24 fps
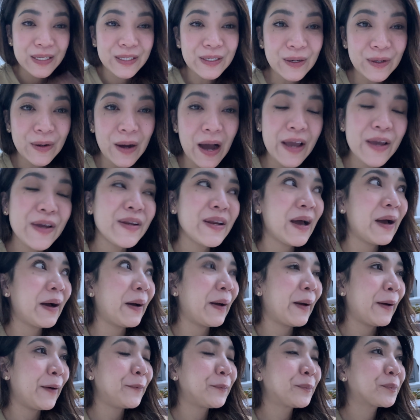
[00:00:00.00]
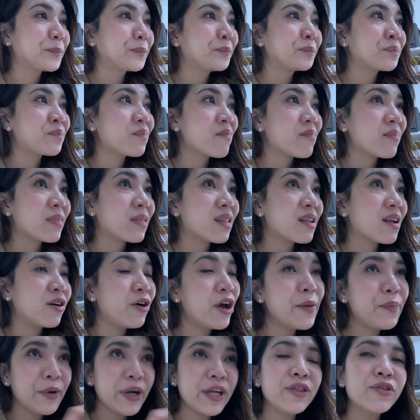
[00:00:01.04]
so ayun na nga.
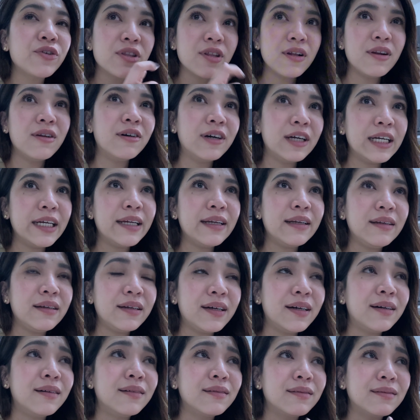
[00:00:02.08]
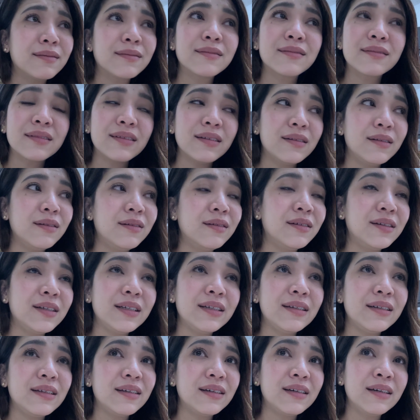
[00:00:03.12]
I prayed to the Lord na,
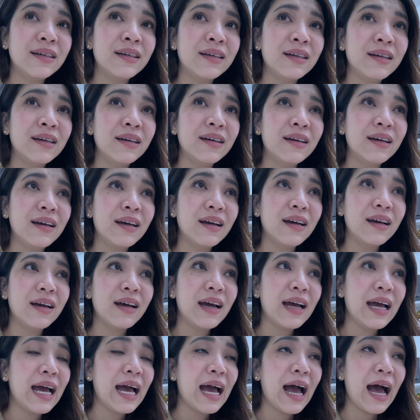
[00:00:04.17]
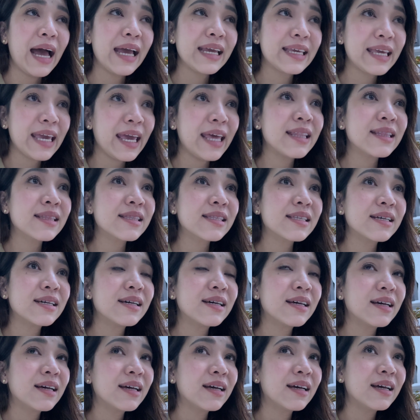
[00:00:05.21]
Lord, I can't,
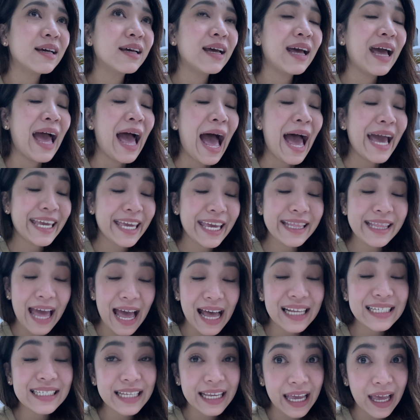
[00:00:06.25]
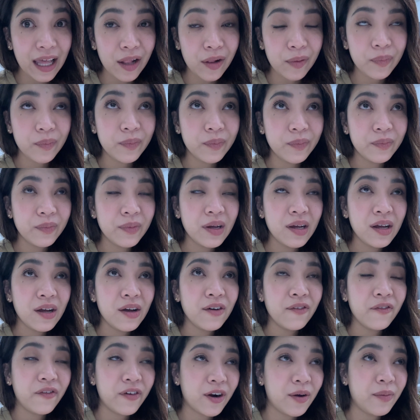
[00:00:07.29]
I can't ask help
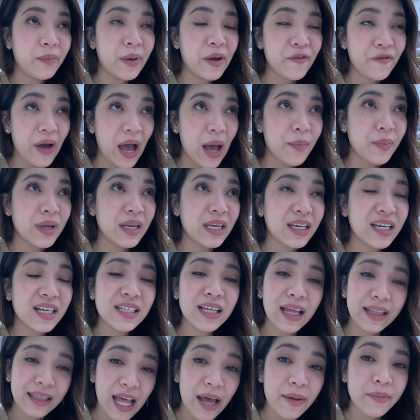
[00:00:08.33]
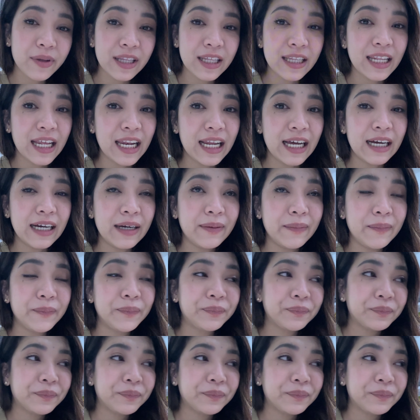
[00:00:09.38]
from my family kasi ang dami din nalang